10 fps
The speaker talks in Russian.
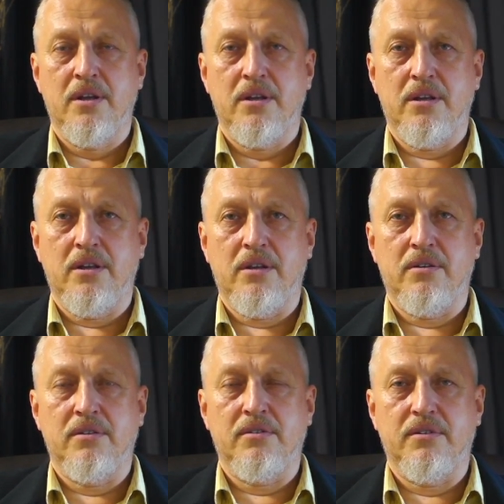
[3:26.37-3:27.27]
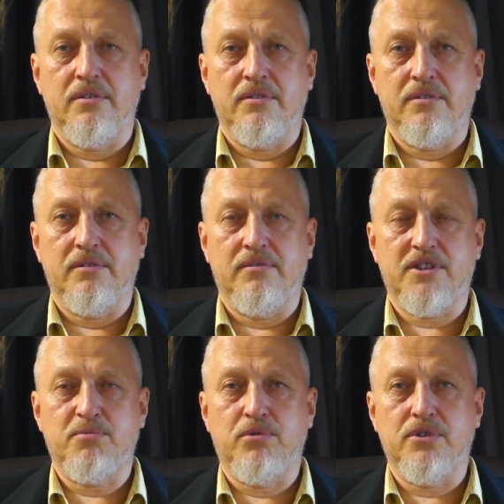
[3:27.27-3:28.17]
И
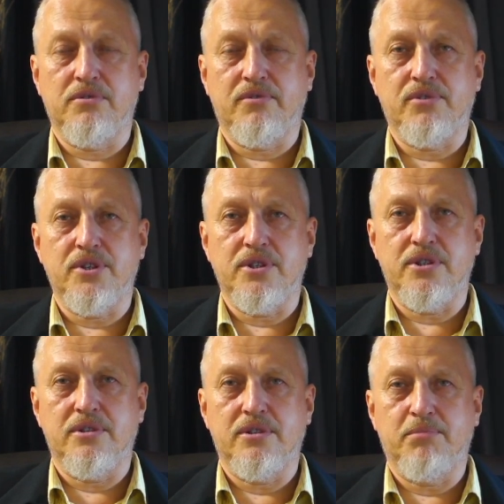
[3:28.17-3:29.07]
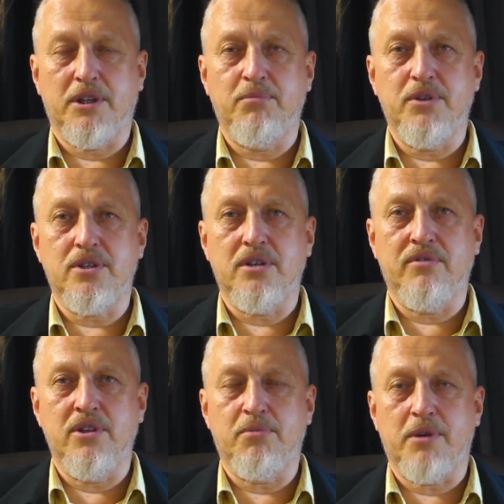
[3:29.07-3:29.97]
воспользовавшись подпиской,
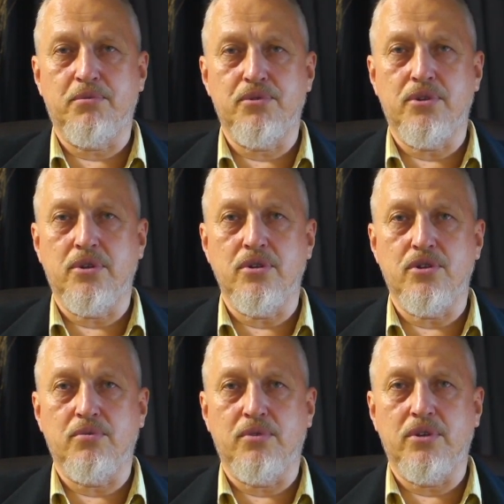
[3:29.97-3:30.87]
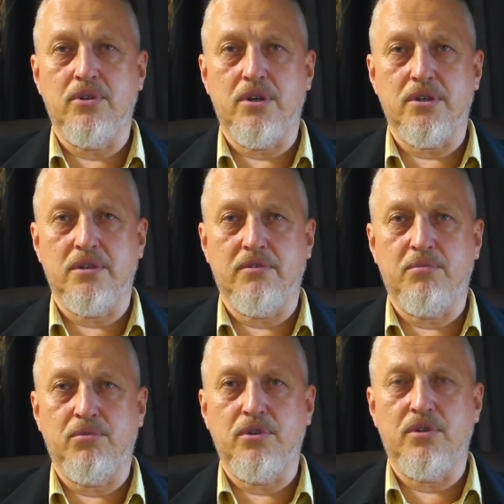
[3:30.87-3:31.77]
вы не пропустите ничего интересного и
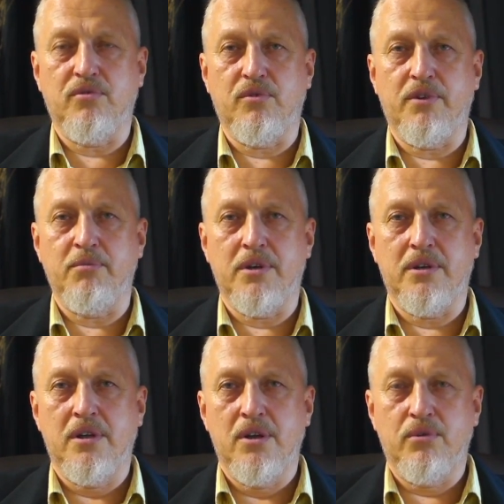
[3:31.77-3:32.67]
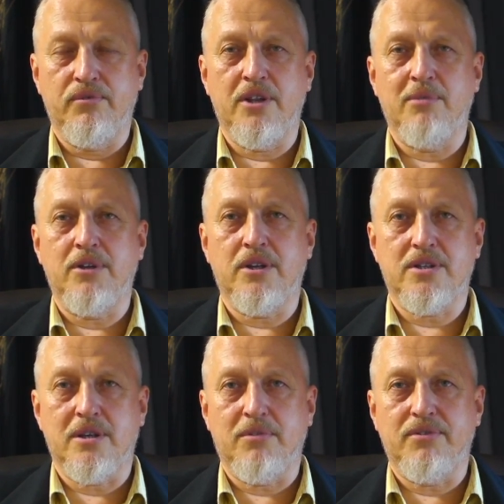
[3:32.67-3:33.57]
будете вовремя
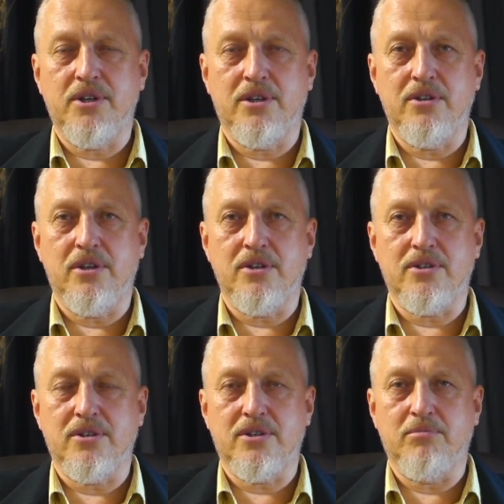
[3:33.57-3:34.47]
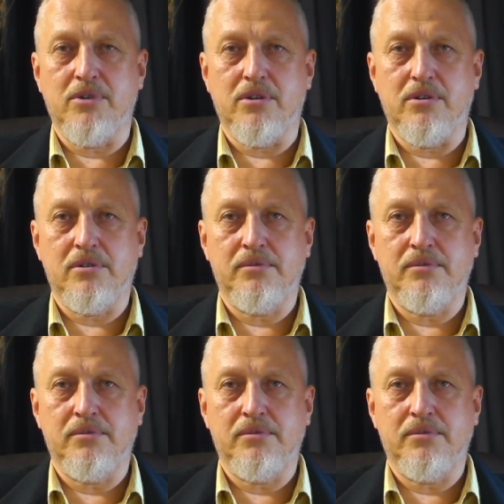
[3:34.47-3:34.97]
уведомляться обо всех интересных событиях.